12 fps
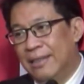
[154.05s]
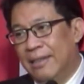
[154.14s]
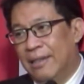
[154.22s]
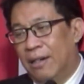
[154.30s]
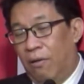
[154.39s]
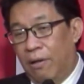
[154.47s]

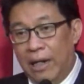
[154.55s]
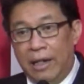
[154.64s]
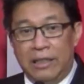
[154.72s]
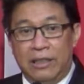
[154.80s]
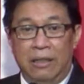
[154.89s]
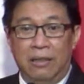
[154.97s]
Orang
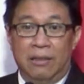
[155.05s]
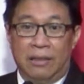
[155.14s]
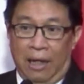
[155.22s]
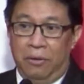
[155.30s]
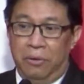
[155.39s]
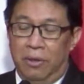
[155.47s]
Kristen
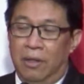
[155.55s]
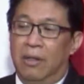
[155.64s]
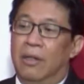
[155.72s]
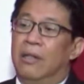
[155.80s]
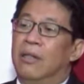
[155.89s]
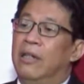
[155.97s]
tahu
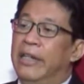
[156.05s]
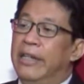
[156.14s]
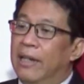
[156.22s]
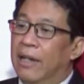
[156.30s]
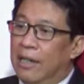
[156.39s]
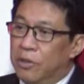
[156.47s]

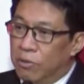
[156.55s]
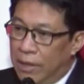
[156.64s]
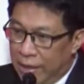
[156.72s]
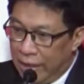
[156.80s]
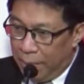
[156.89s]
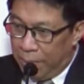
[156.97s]
dia
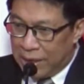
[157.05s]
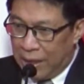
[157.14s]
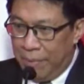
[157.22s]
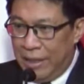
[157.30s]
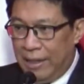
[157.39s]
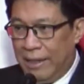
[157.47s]
sudah tidak
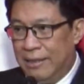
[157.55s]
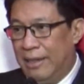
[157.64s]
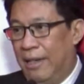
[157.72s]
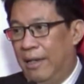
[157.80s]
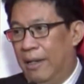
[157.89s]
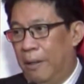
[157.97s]
bersama dengan
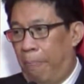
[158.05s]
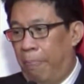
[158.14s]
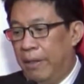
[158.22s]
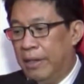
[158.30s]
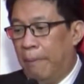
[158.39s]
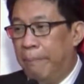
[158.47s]
saya,
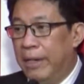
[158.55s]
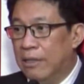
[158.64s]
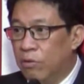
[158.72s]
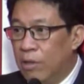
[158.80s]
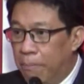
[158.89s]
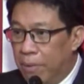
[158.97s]
tetapi dia
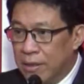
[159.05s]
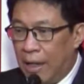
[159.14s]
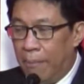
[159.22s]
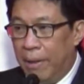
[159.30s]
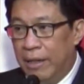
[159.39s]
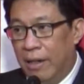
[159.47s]
sudah
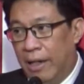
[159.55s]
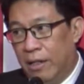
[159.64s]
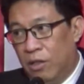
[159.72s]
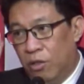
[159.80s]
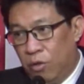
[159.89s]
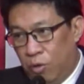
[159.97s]
bersama
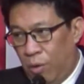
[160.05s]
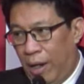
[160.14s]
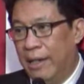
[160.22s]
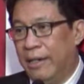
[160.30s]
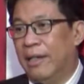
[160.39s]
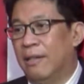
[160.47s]
dengan
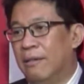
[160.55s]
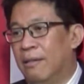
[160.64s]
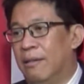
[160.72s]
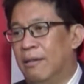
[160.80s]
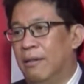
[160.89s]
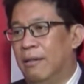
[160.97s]
Tuhannya,
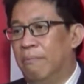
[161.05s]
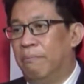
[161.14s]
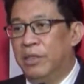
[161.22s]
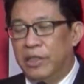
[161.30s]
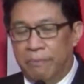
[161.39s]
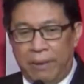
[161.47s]

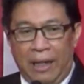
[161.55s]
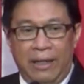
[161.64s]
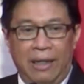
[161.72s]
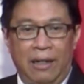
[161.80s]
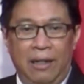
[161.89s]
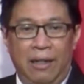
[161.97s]

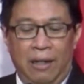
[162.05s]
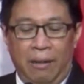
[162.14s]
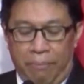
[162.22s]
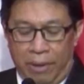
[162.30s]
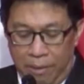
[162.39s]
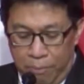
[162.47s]
penciptanya,
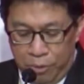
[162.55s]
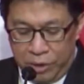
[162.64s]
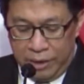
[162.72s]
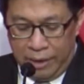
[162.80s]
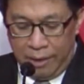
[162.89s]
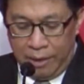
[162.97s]

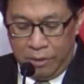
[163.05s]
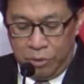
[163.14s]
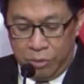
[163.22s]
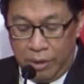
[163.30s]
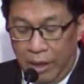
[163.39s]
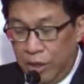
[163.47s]
penebusnya dan
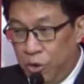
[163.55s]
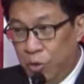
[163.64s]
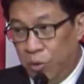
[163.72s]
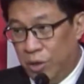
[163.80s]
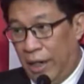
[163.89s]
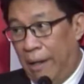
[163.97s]
juga
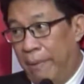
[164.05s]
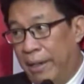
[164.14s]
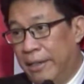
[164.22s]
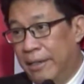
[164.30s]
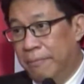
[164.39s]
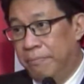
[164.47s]
juru
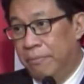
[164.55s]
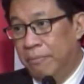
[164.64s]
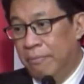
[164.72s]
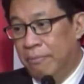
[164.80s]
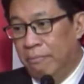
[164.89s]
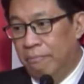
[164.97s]
selamatnya.
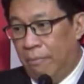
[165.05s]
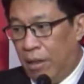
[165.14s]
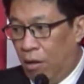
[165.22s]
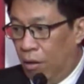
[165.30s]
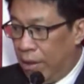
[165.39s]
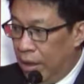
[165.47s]

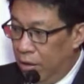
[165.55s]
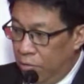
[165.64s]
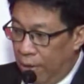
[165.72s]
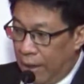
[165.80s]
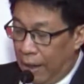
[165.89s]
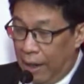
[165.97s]
Maka orang
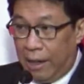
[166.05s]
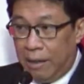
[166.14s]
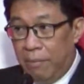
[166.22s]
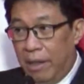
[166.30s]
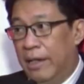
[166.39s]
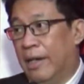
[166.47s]
luar
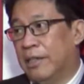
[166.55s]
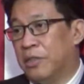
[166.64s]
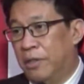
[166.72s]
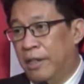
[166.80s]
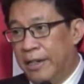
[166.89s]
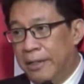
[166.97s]
akan melihat saudara.